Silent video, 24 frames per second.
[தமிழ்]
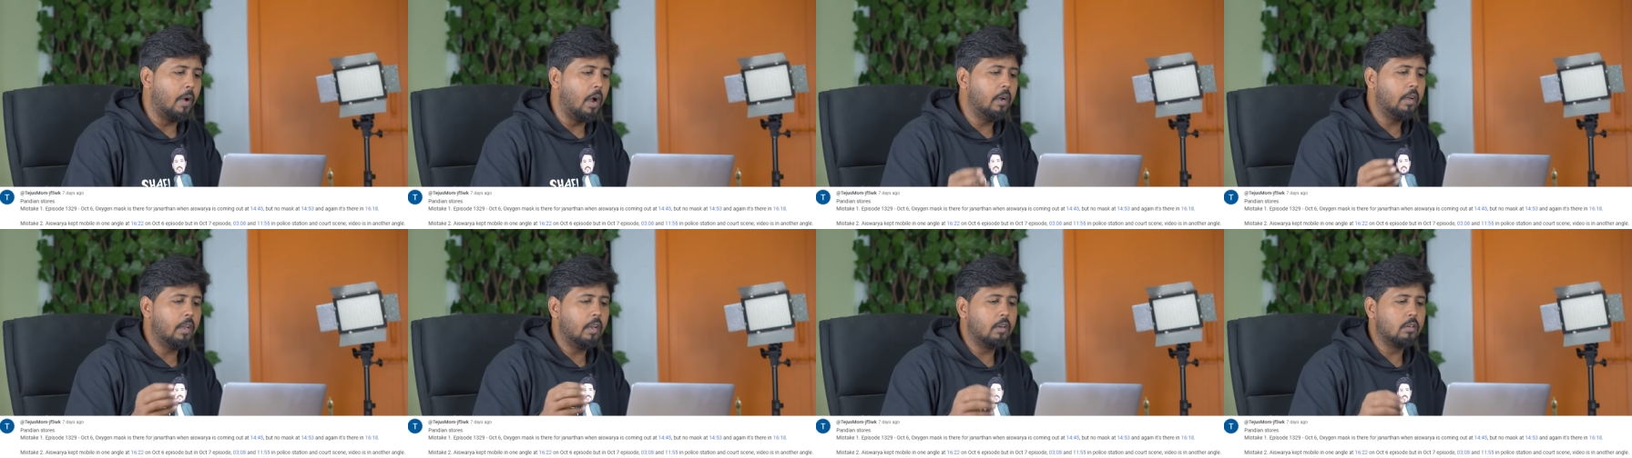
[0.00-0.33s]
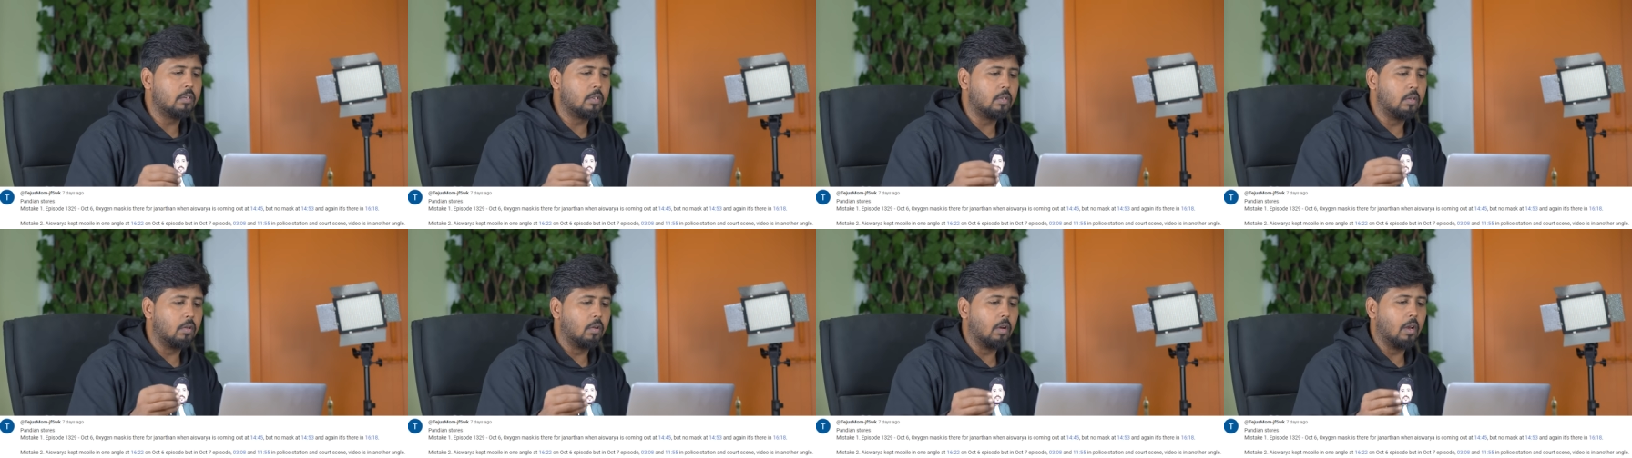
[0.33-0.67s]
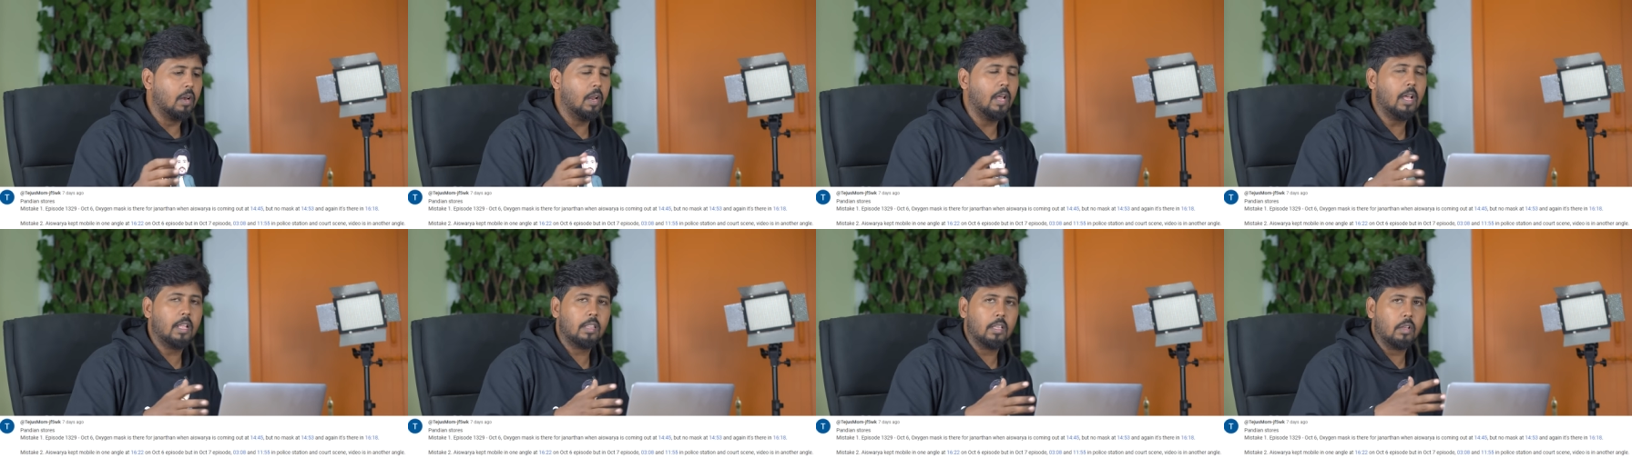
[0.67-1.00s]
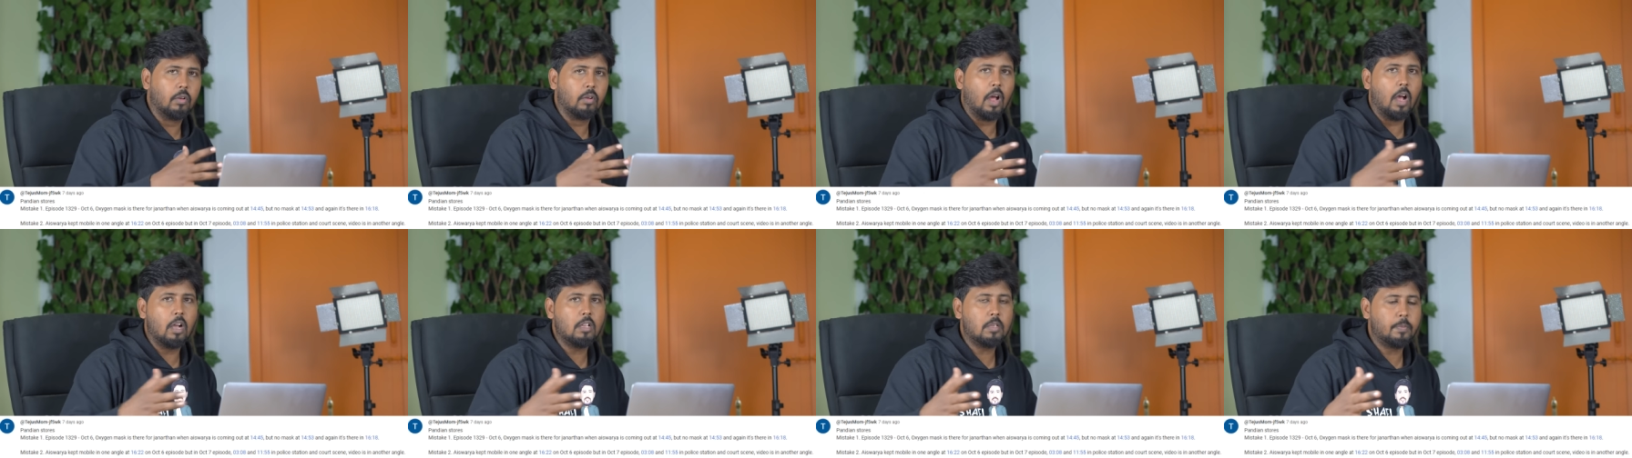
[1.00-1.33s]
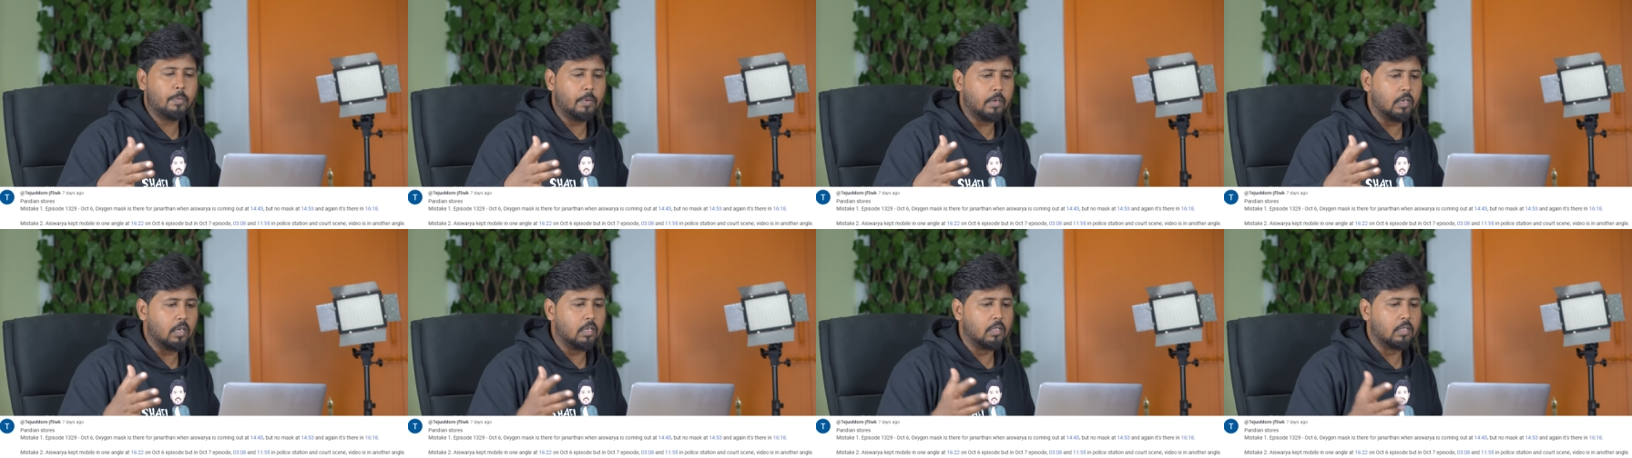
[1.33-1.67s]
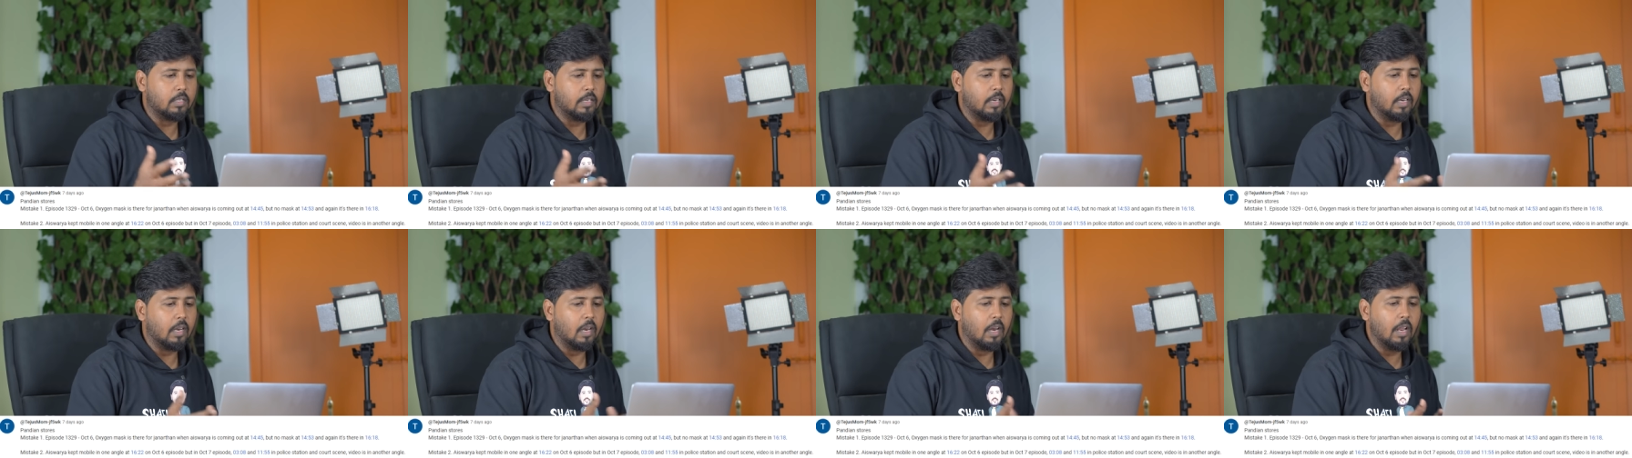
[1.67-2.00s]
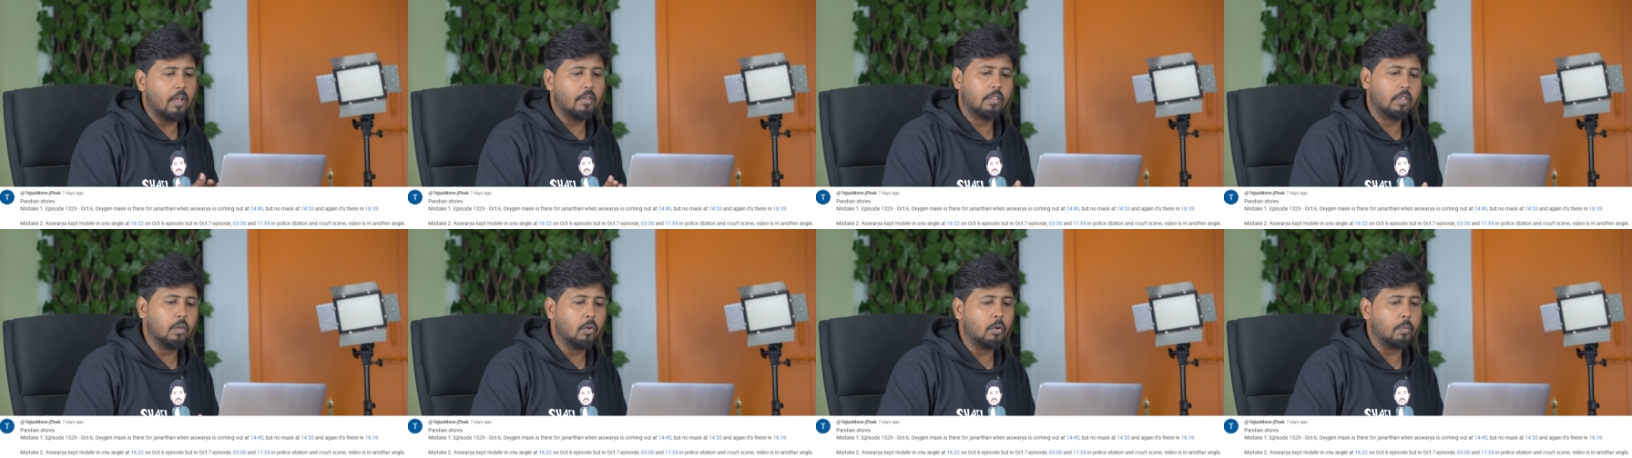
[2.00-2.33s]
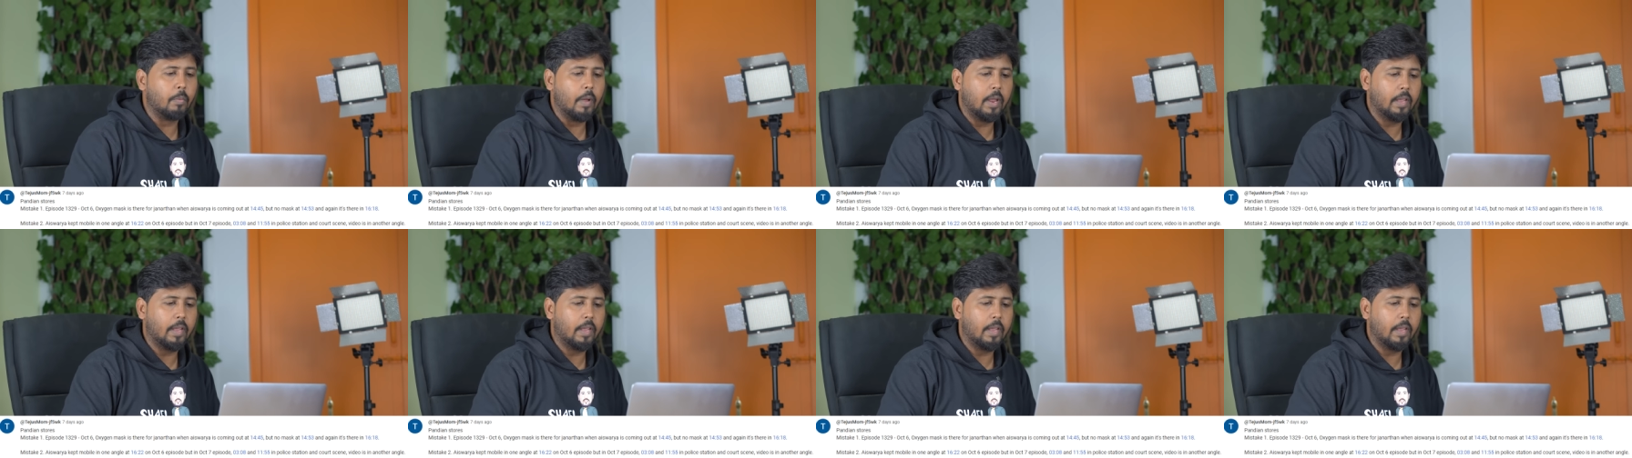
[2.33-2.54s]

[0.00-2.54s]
பாண்டியன் ஸ்டோர்ல அந்த ஒரு ஹாஸ்பிட்டல் சீன்ல வந்து ஒரு